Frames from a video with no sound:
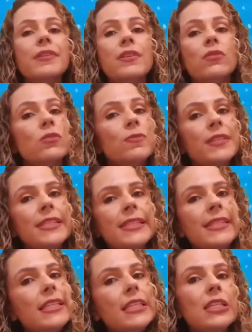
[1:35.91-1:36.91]
seus
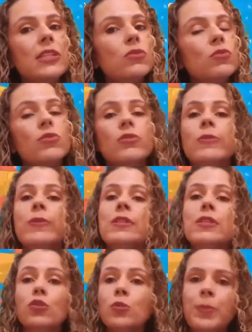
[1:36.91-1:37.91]
vizinhos,
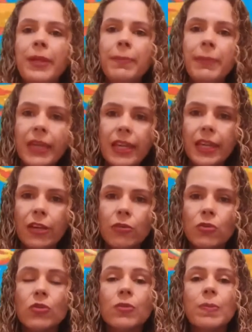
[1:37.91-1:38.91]
seus
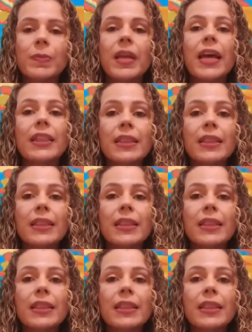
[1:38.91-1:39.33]
priminhos,